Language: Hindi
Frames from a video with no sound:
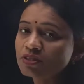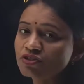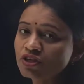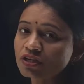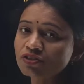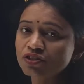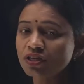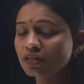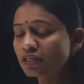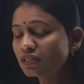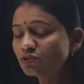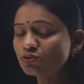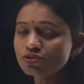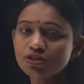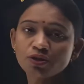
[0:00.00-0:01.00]
चेंज आ गया
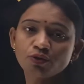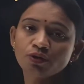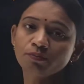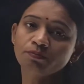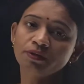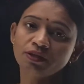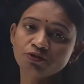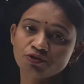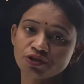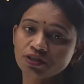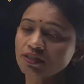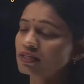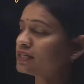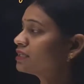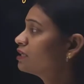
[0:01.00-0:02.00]
तो उसी को हम
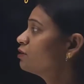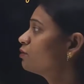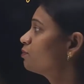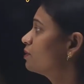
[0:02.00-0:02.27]
पल्यूशन कहते हैं और